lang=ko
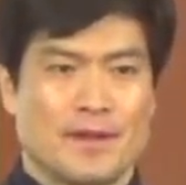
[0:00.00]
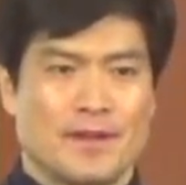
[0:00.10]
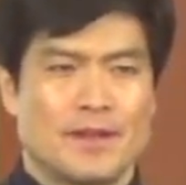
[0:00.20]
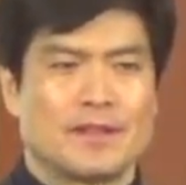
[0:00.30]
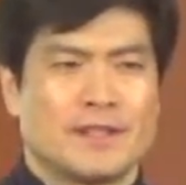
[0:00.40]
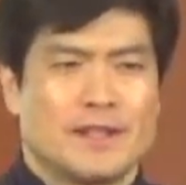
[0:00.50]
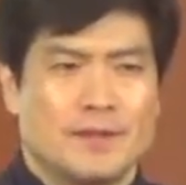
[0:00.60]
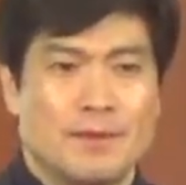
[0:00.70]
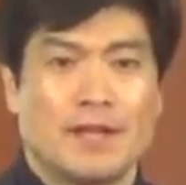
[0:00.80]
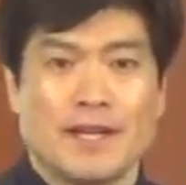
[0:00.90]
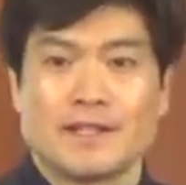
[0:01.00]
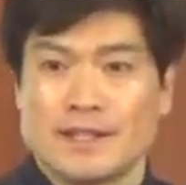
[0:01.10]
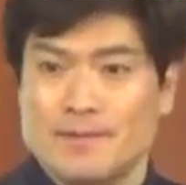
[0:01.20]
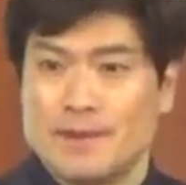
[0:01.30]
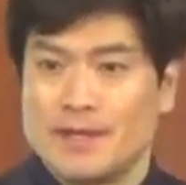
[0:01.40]
형제들이 뭐라 했을
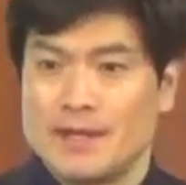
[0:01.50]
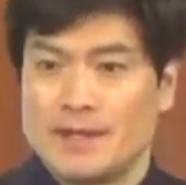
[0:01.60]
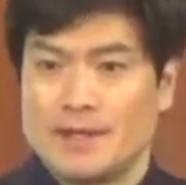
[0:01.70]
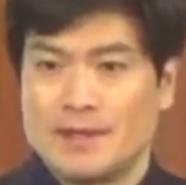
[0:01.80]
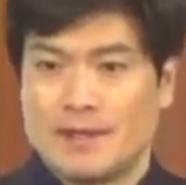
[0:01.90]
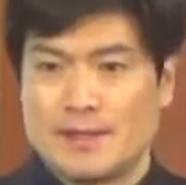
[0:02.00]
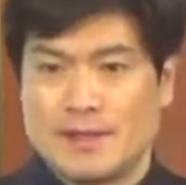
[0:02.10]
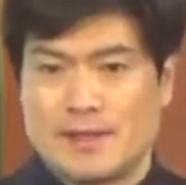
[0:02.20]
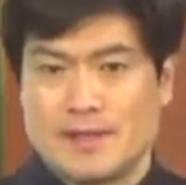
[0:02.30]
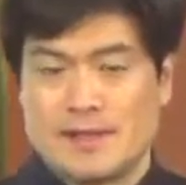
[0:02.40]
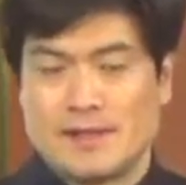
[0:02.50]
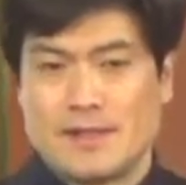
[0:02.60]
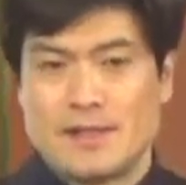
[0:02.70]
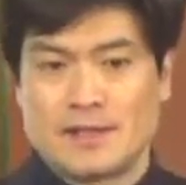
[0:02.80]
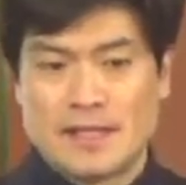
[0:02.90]
겁니다.
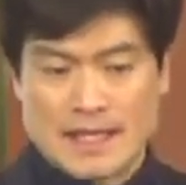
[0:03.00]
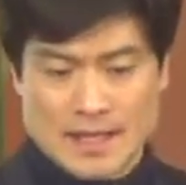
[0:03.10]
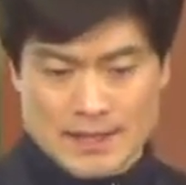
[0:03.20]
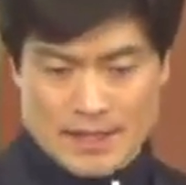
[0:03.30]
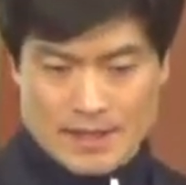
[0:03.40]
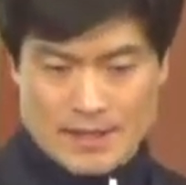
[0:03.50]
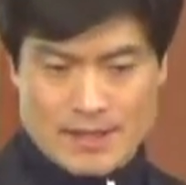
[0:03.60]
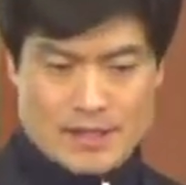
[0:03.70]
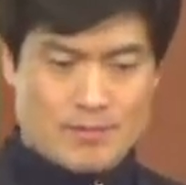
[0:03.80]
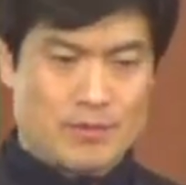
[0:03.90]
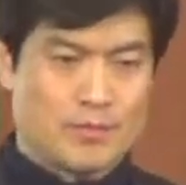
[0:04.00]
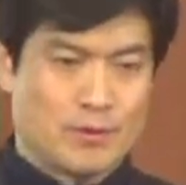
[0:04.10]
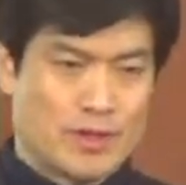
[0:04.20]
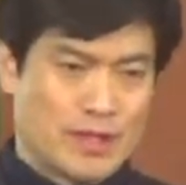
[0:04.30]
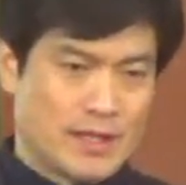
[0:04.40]
자기가 자기 자신을 보지
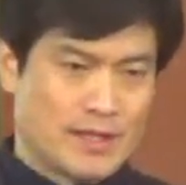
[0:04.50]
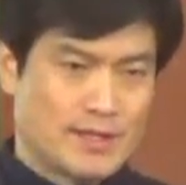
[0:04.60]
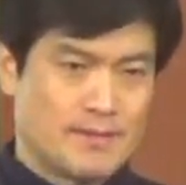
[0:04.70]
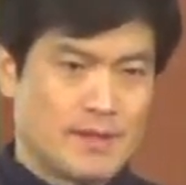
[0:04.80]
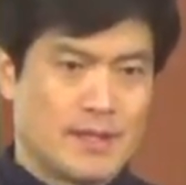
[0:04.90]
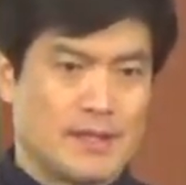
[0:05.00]
못할 때가 있습니다.